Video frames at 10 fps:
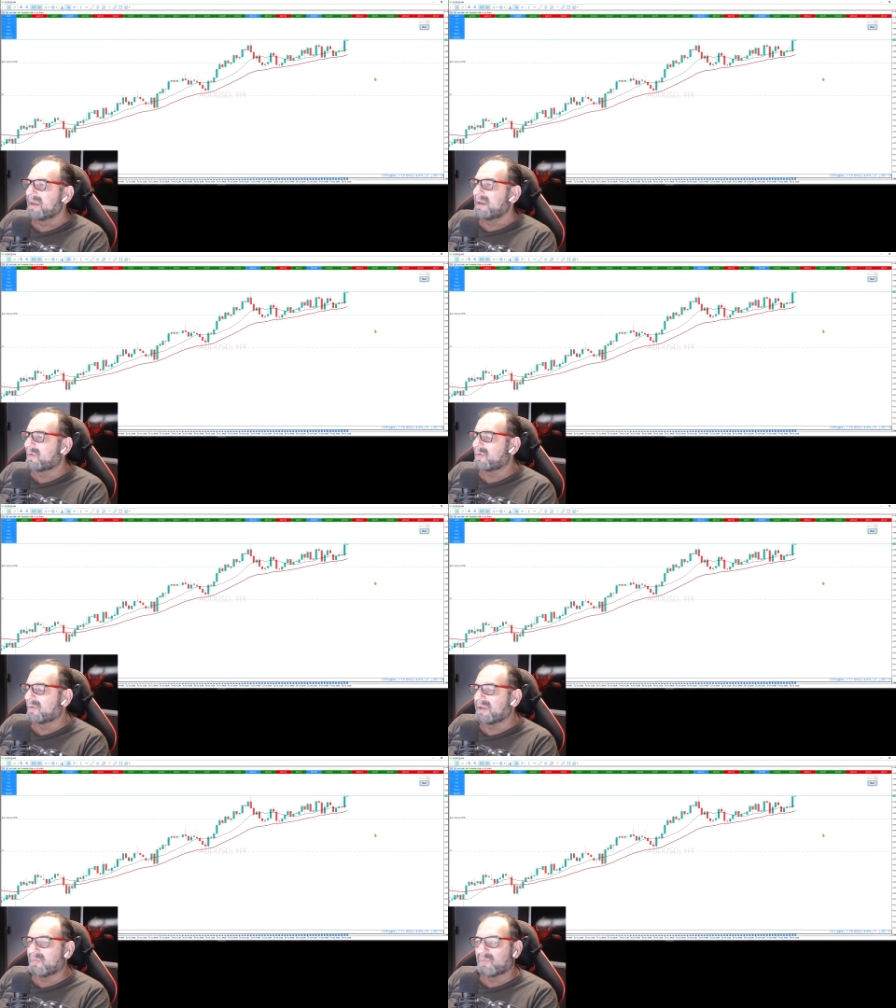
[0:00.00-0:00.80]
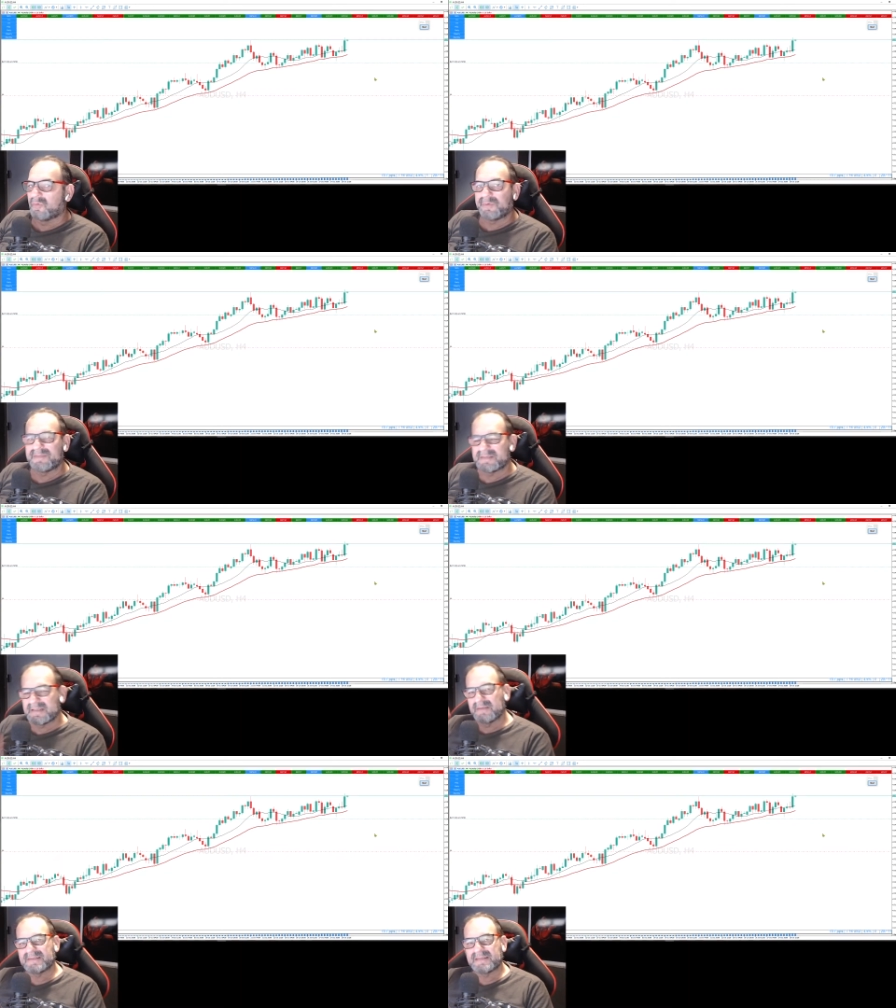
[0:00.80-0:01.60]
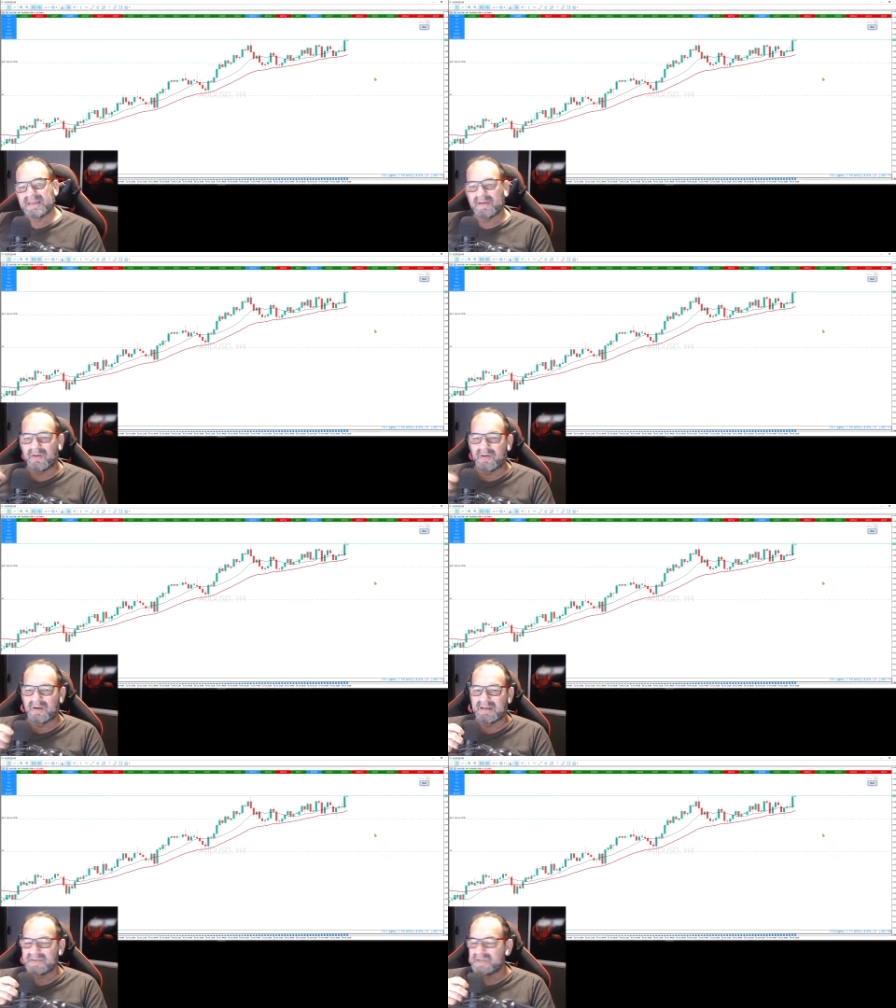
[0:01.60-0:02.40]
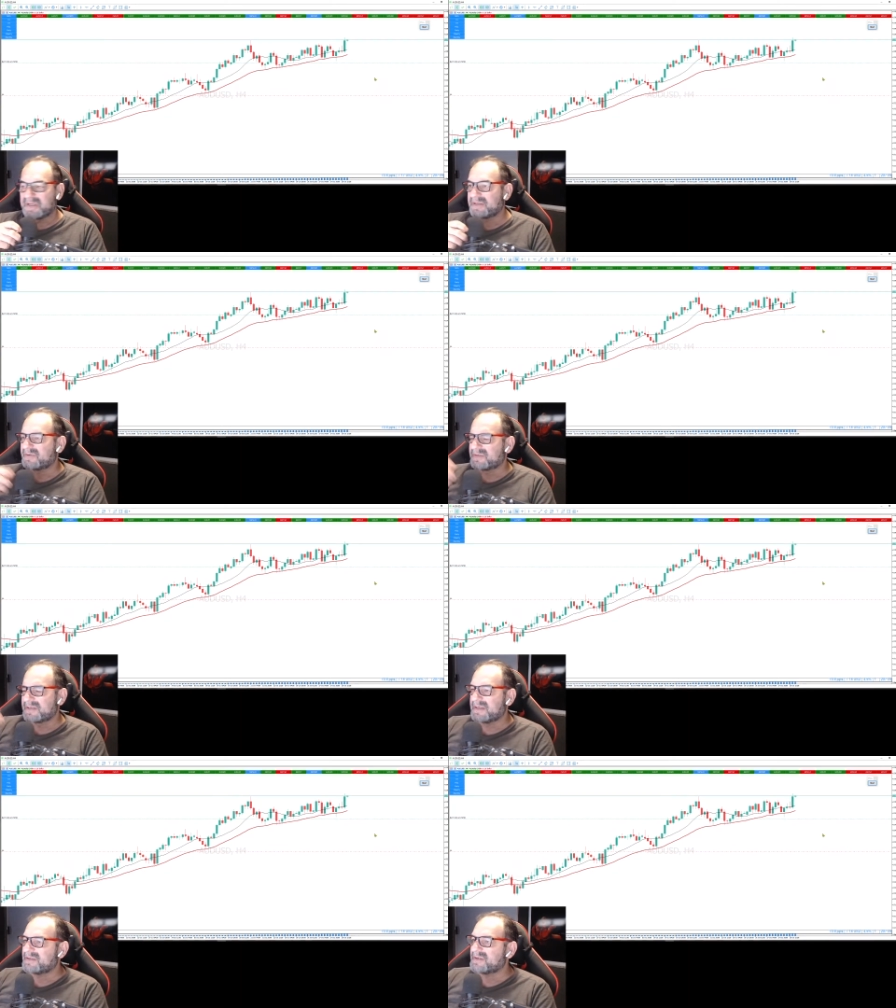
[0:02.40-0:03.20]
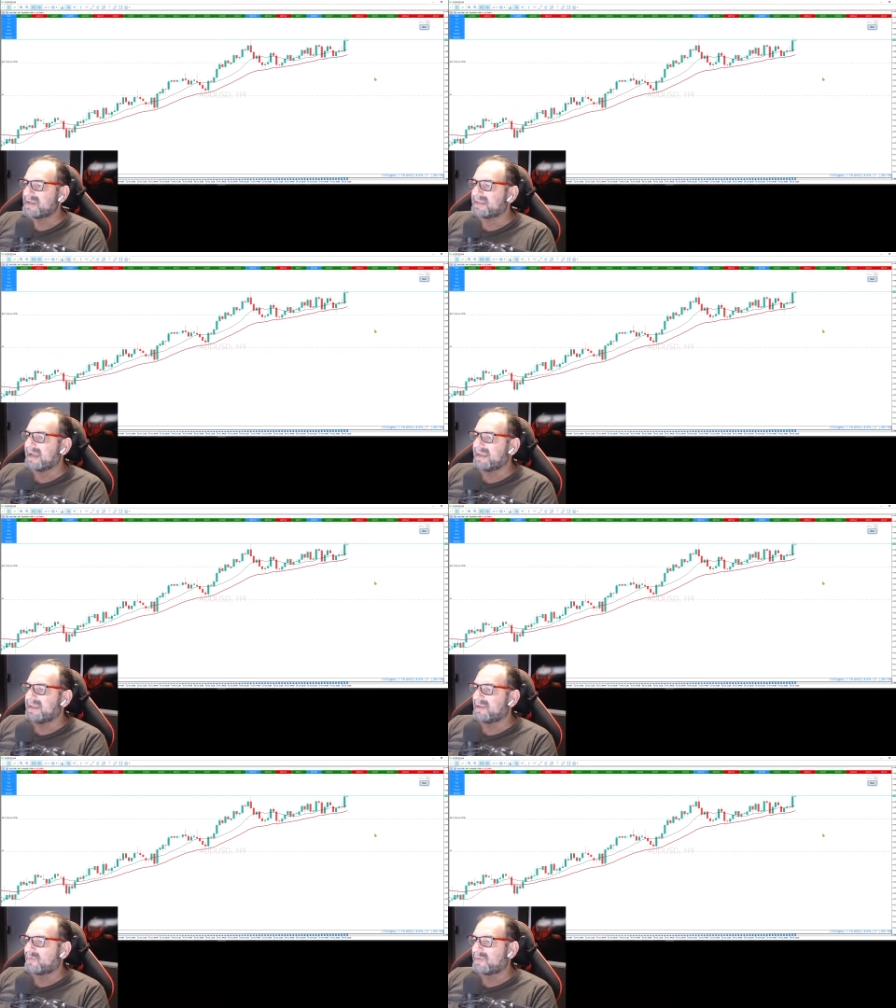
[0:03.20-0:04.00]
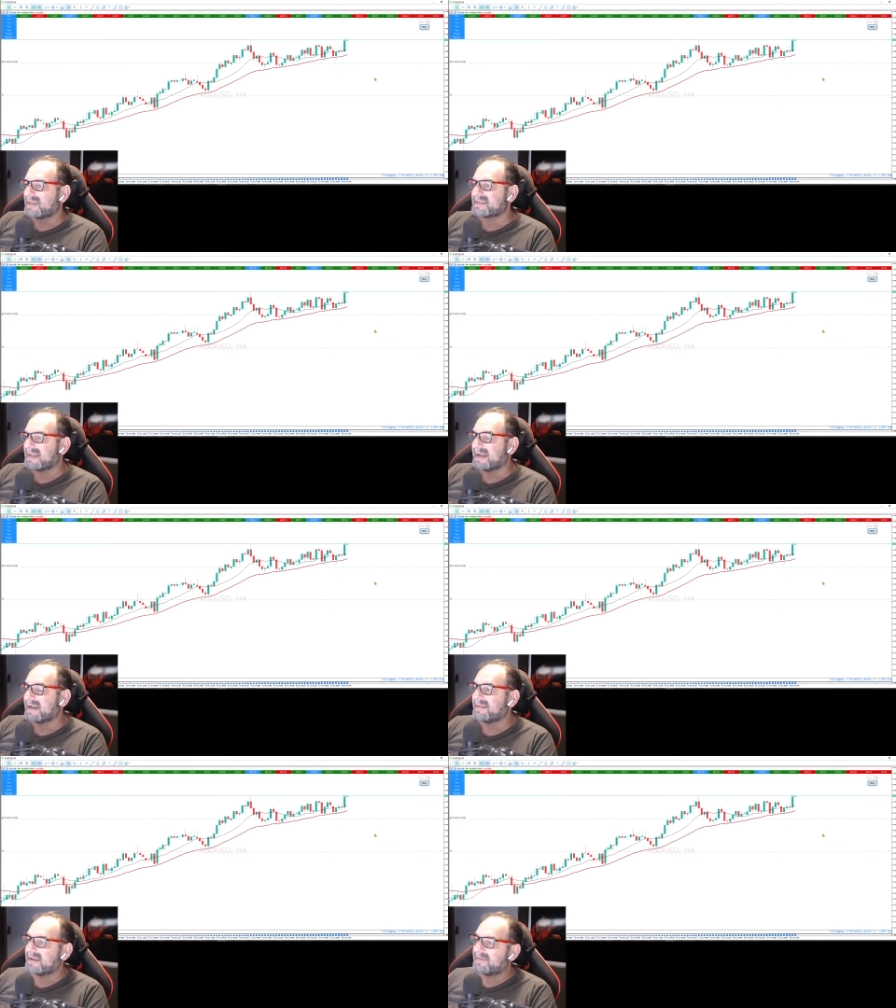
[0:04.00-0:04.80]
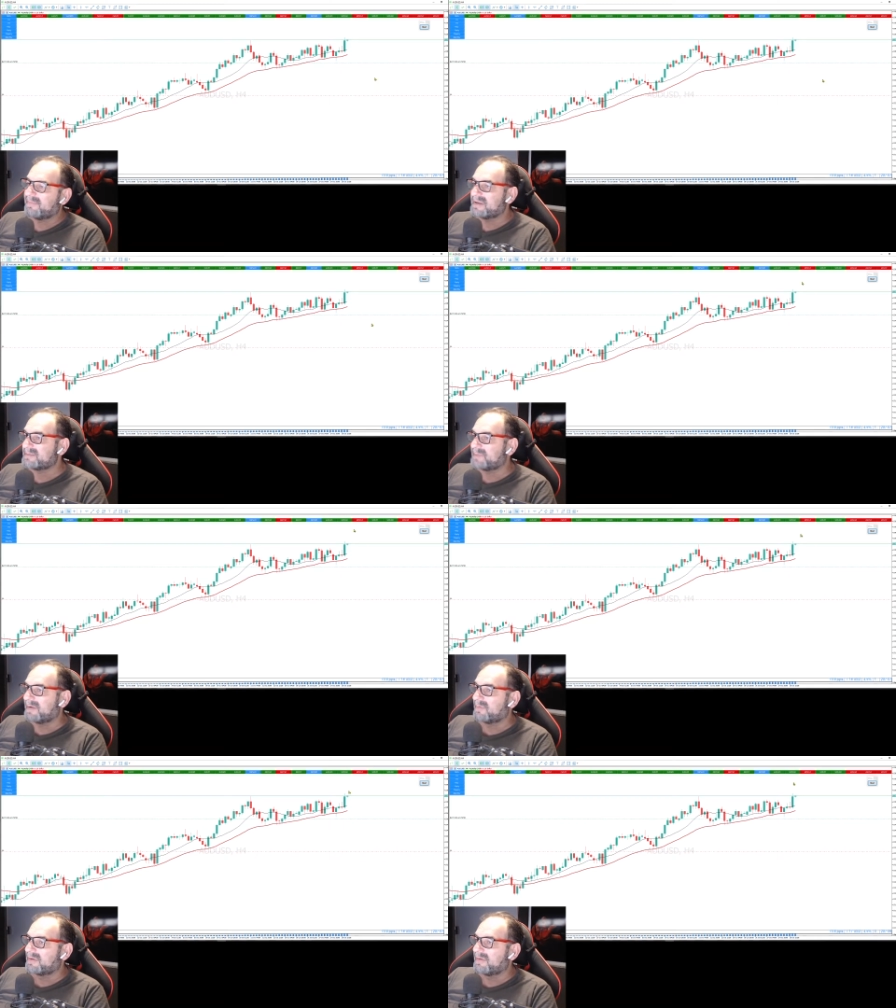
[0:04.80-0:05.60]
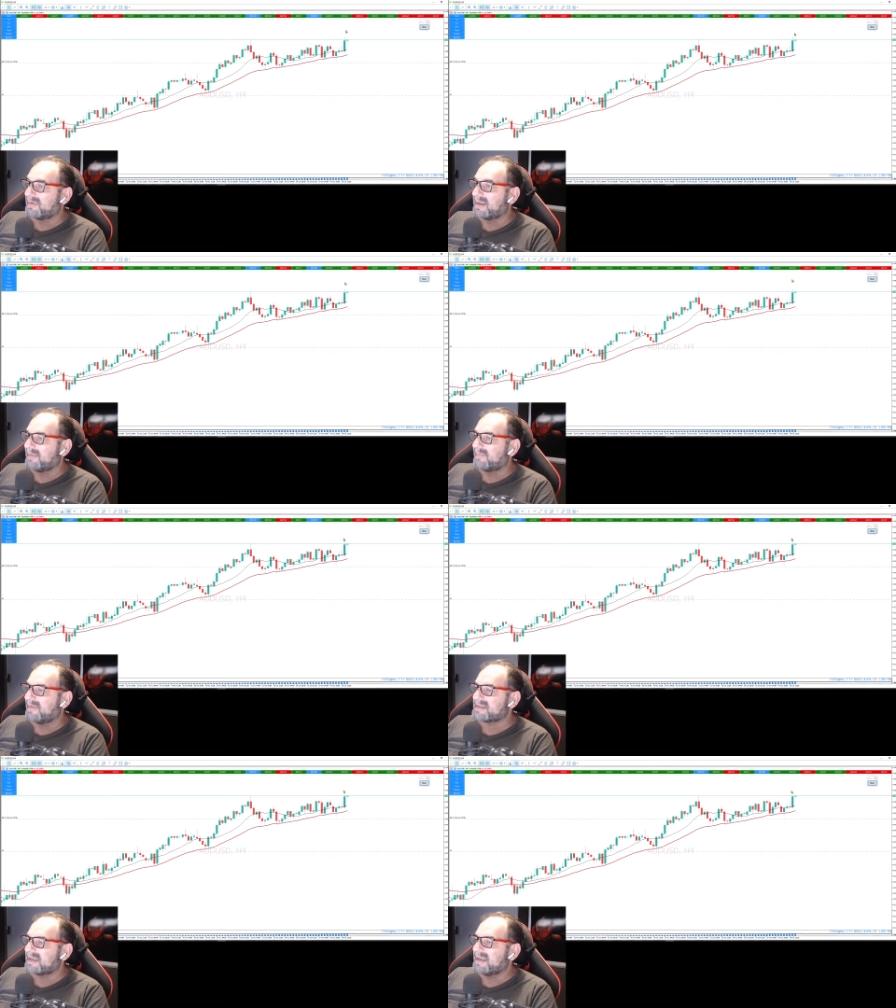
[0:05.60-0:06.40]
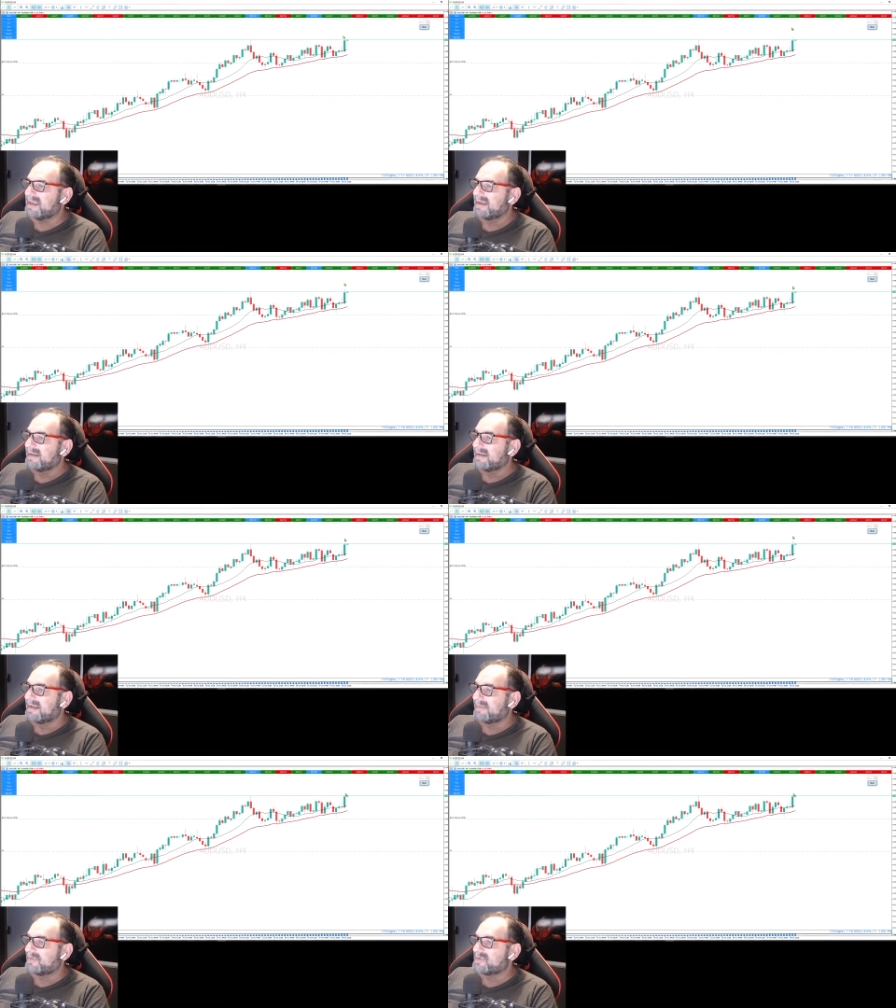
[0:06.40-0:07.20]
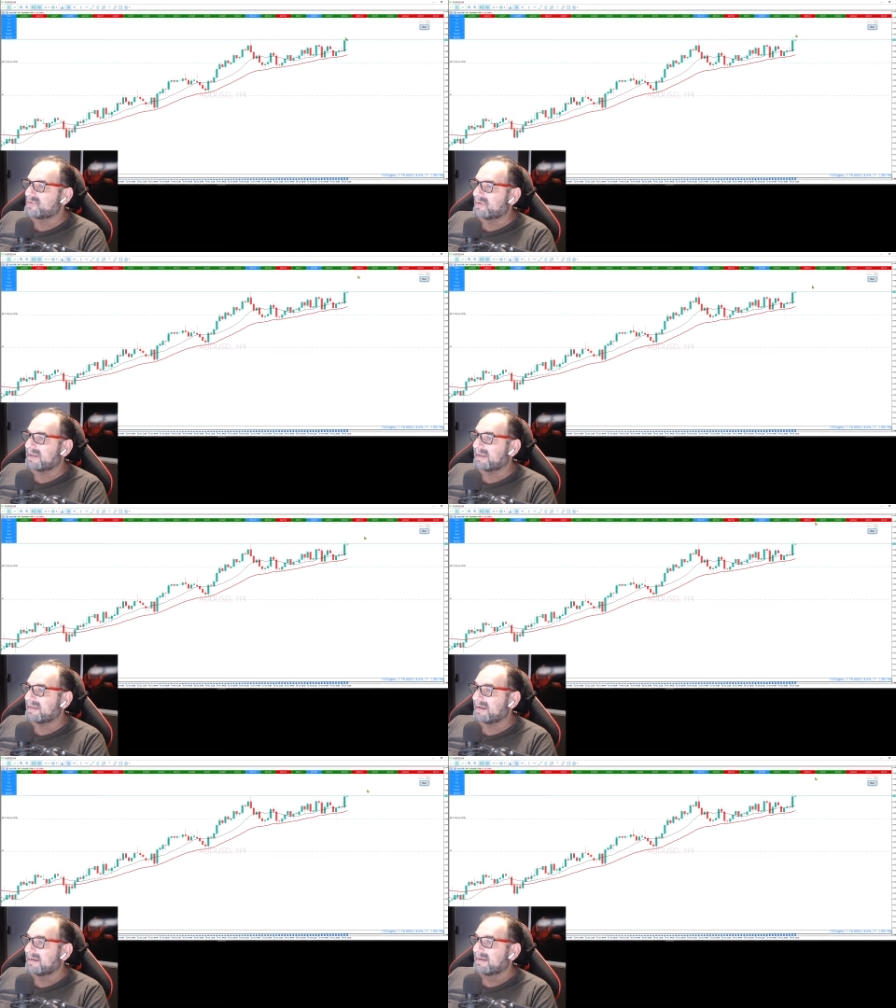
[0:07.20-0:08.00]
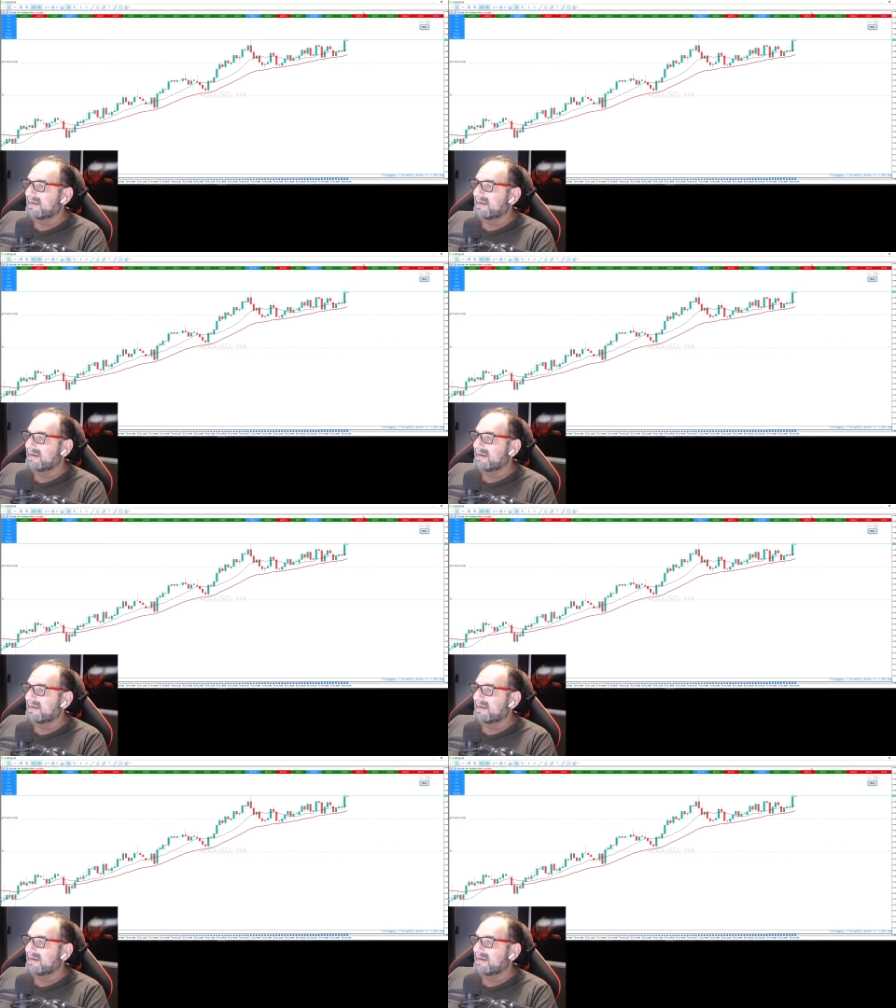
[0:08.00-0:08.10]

Eu coloquei no grupo avisando assim, ó, olha, gente, é o seguinte, ele tá indo testar, tá? Que foi esse pavio que, que ele fez aqui, né? Foi de ontem, tá?